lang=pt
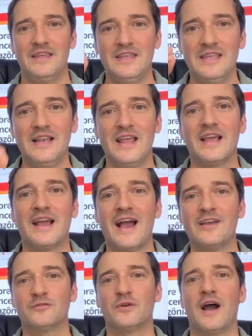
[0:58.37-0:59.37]
e
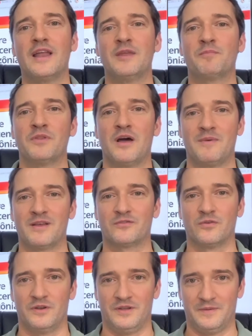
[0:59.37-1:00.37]
ilegais do garimpo da
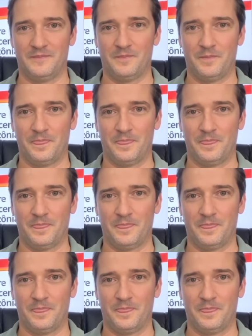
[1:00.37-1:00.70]
Amazônia.